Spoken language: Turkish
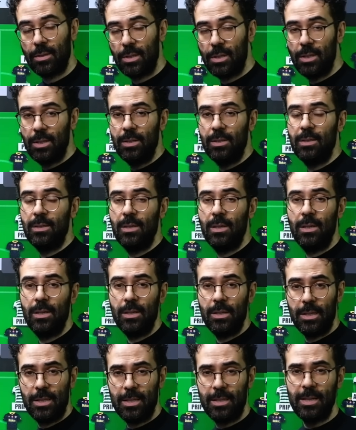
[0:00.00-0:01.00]
Ki
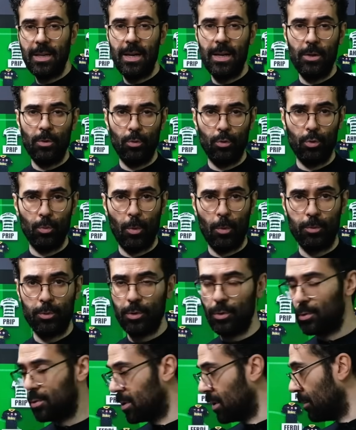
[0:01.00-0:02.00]
iki tane hücum
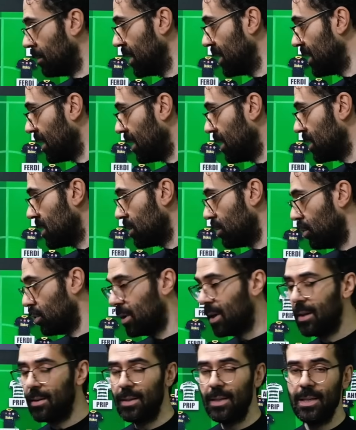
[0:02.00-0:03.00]
opsiyonundan bir tanesi
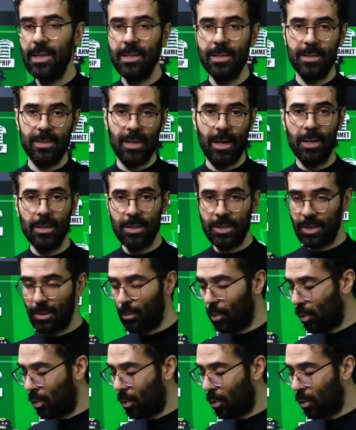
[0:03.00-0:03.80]
buyken diğeri sadece